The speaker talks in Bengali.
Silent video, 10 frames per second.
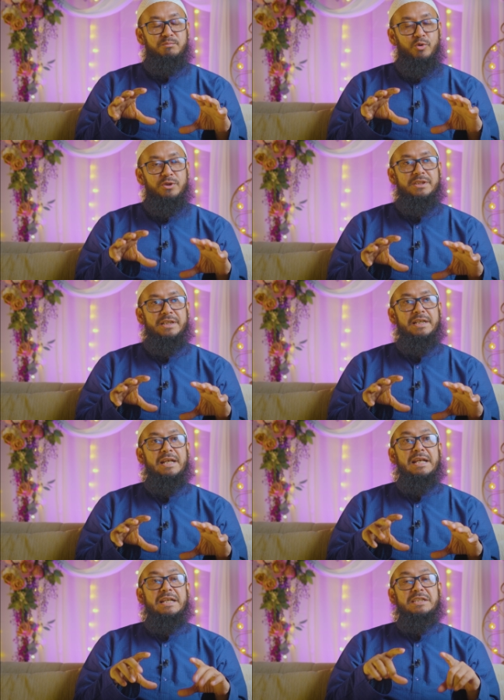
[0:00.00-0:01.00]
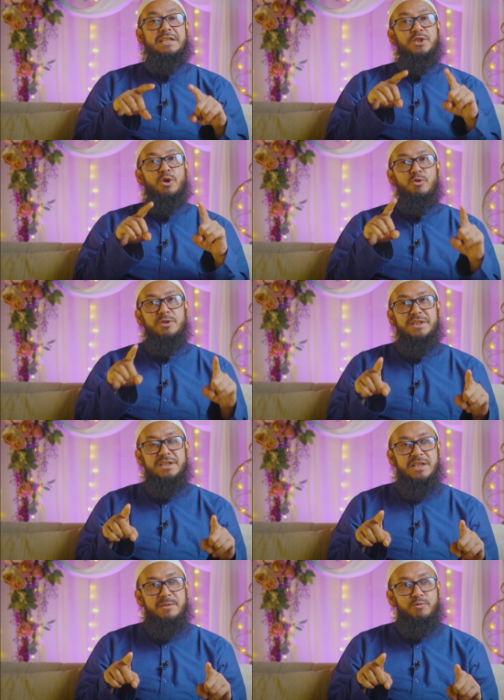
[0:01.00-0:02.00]
মধ্যে যে সকল
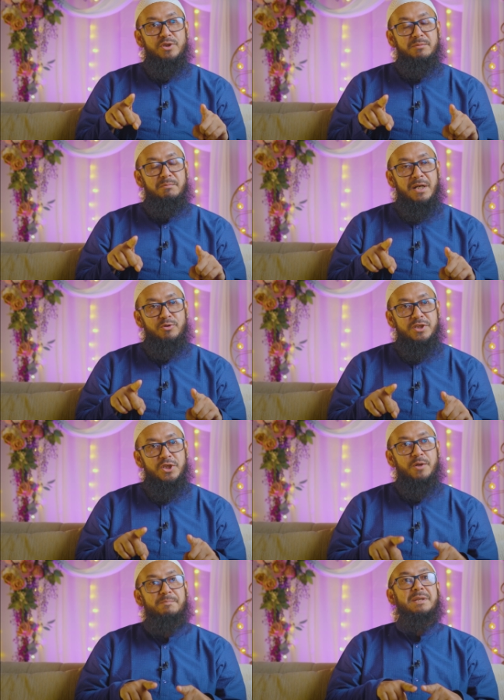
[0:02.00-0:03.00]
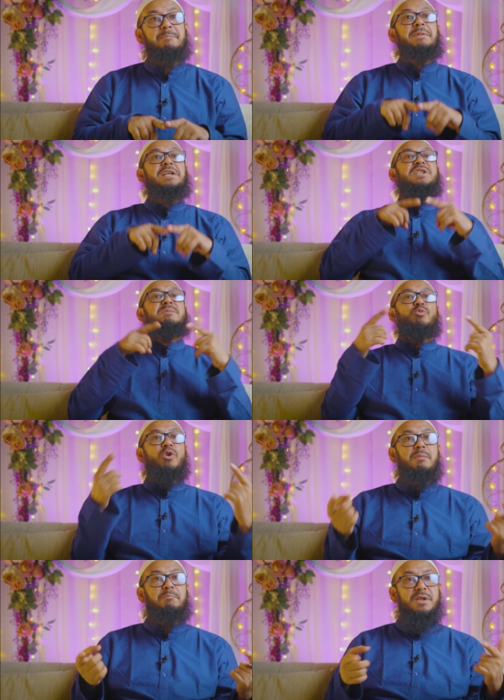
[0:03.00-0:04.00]
জিনিসের প্রতি মানুষের সবচেয়ে বেশি
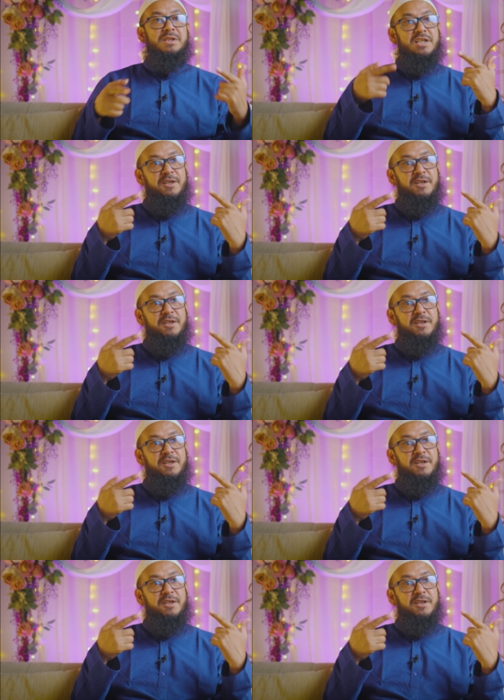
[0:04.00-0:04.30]
মোহাব্বত